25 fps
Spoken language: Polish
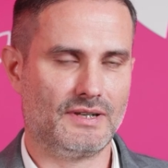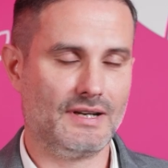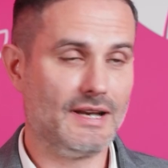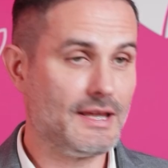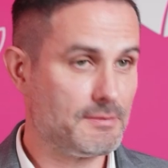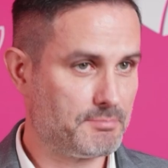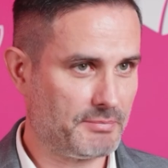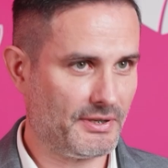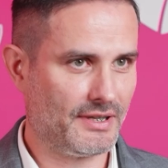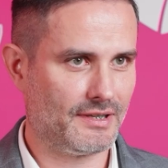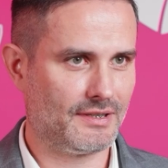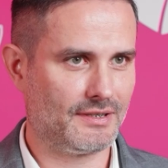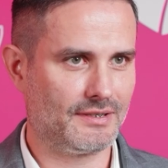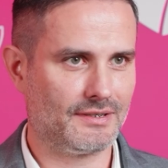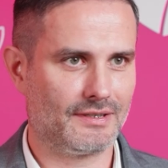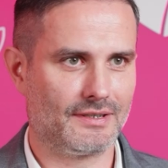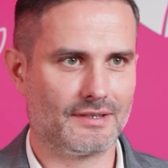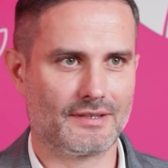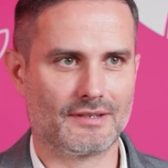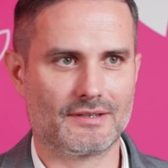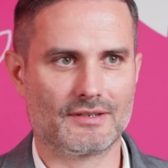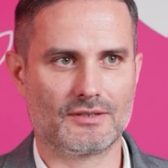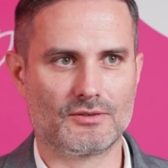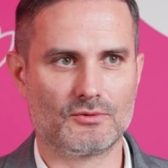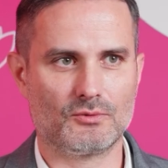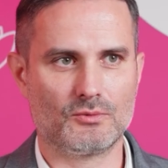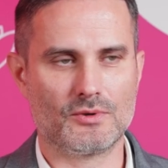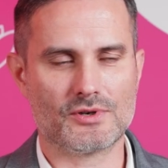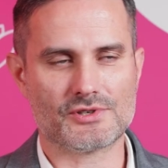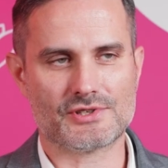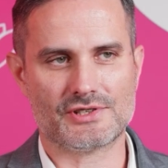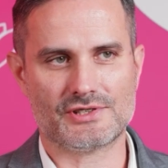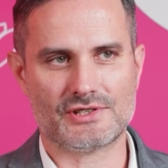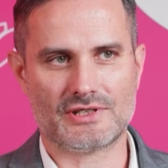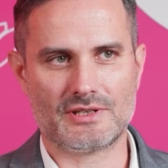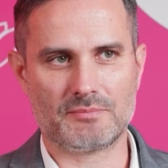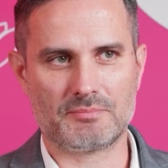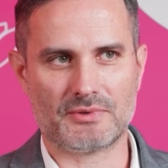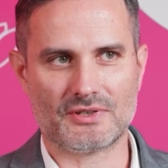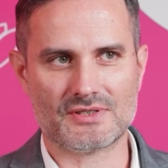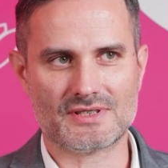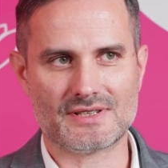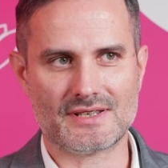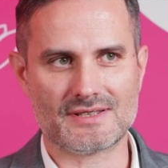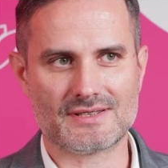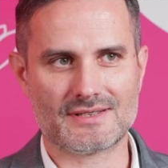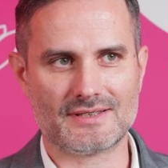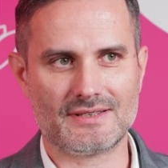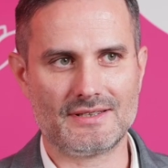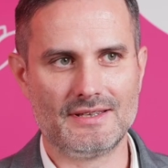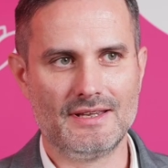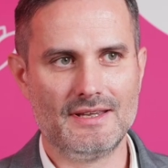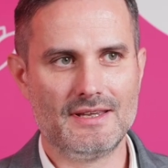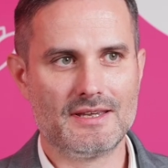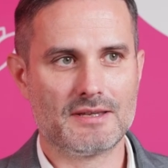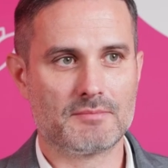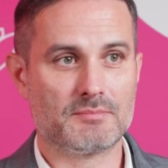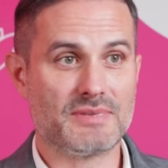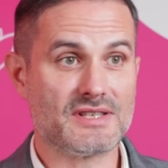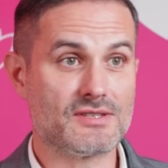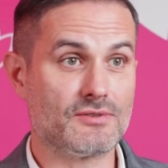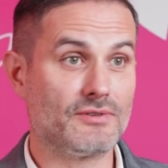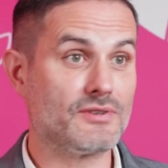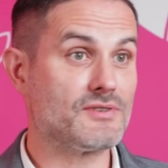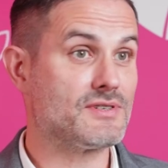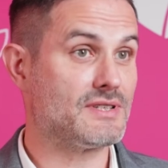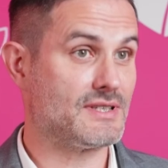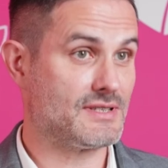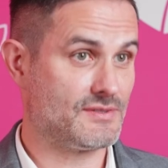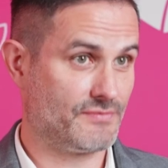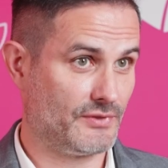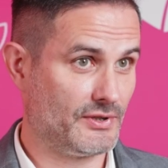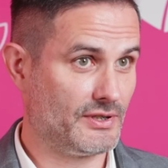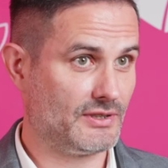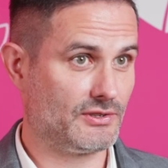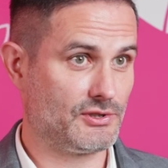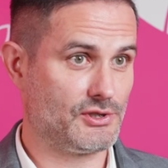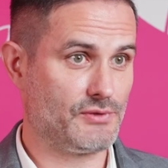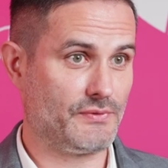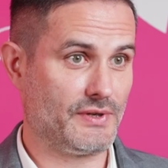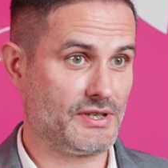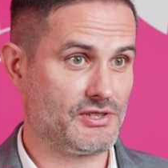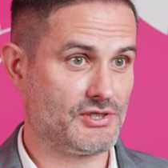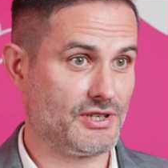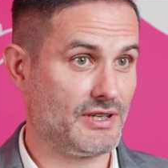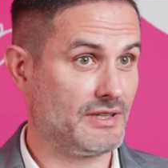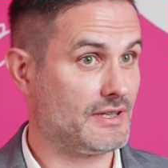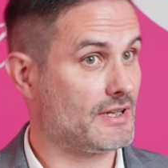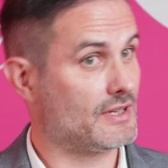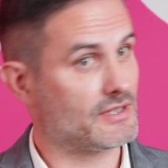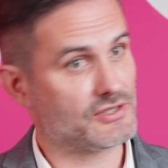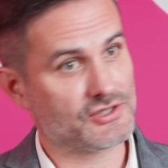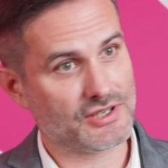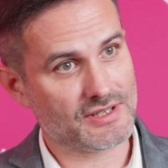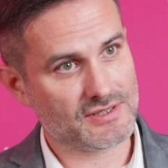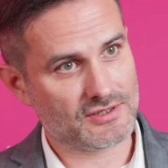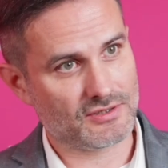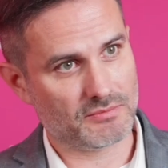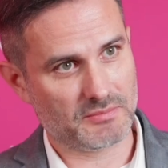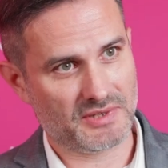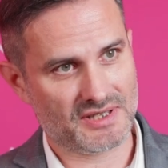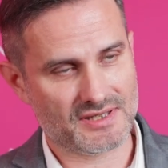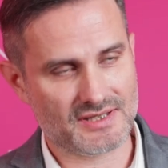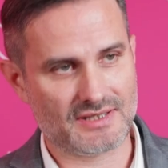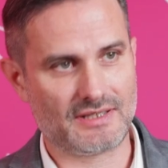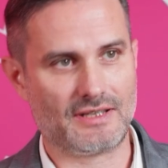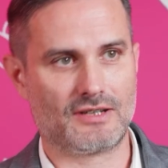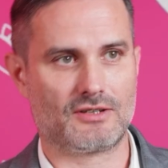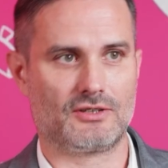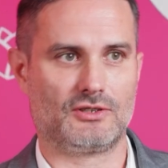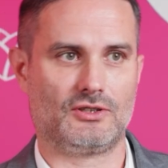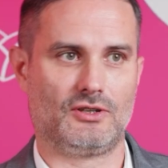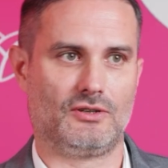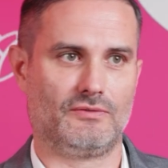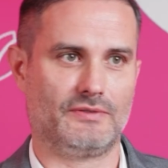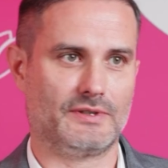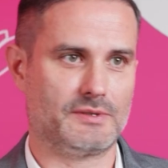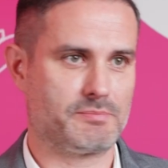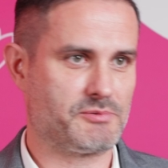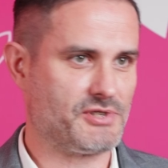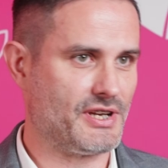lepiej e, ułożyć te procesy, bazując na swoich doświadczeniach, często międzynarodowych.